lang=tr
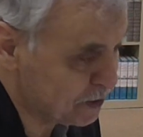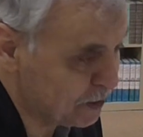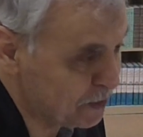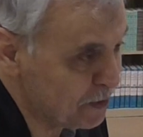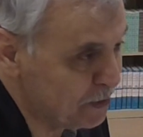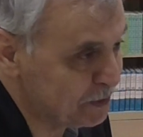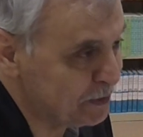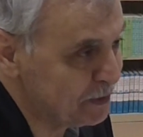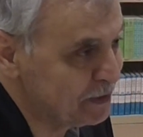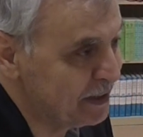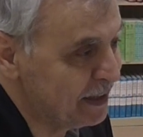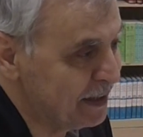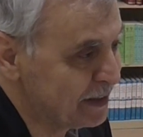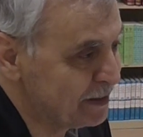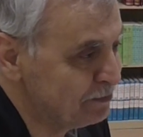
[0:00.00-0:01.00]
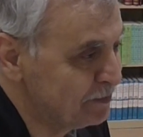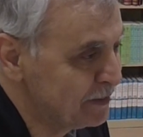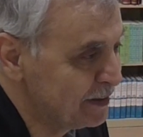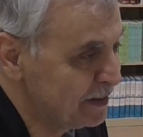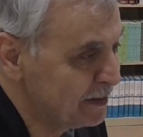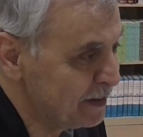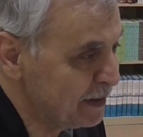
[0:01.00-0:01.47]
çok özür dilerim.
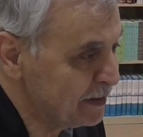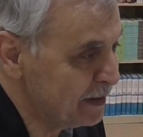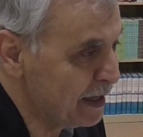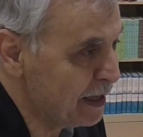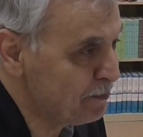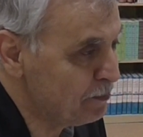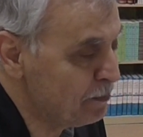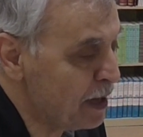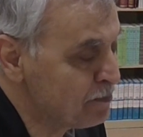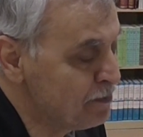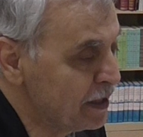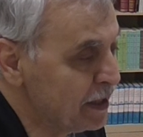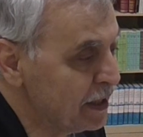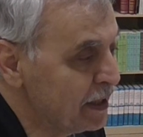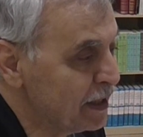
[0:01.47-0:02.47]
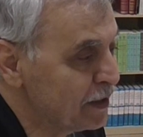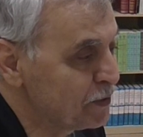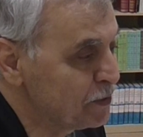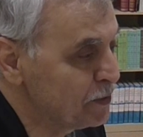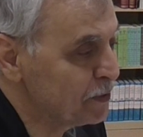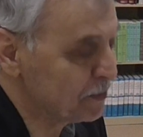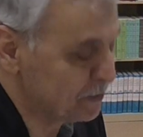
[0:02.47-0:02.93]
Ne bakmana
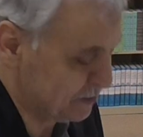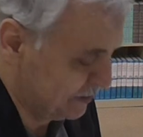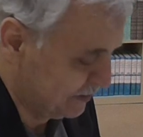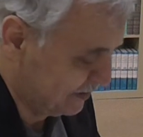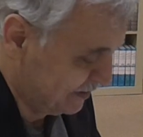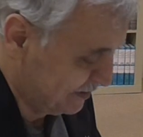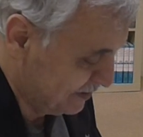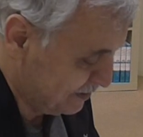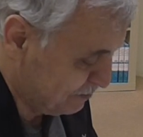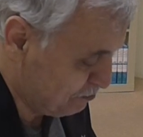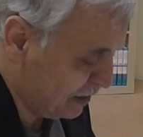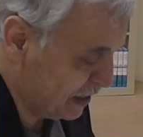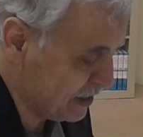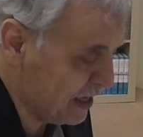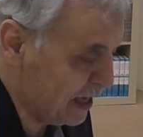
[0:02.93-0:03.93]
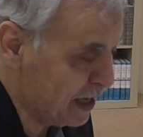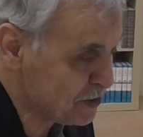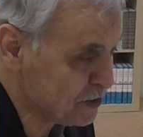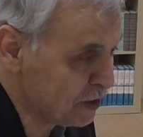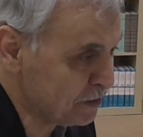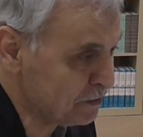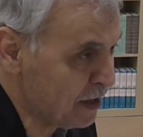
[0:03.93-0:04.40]
gerek yok. Mana
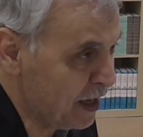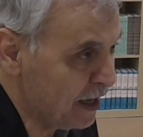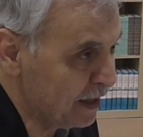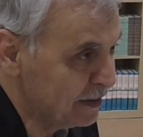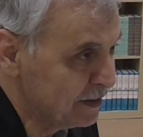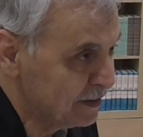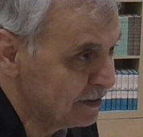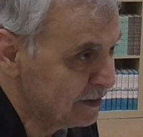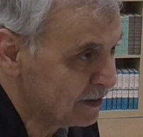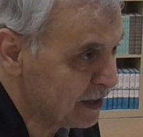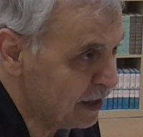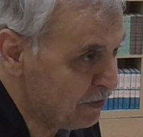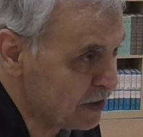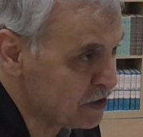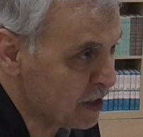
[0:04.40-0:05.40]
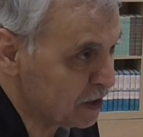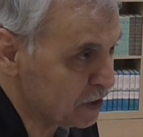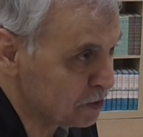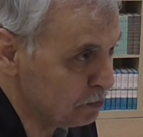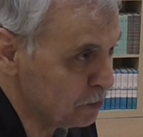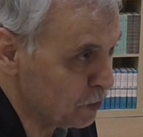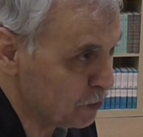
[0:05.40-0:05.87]
açık da Kafa
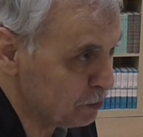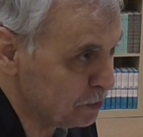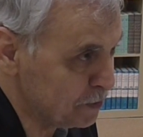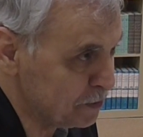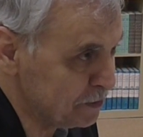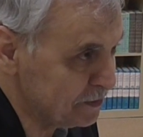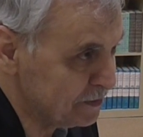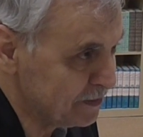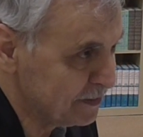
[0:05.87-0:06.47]
çalışmıyor bugün.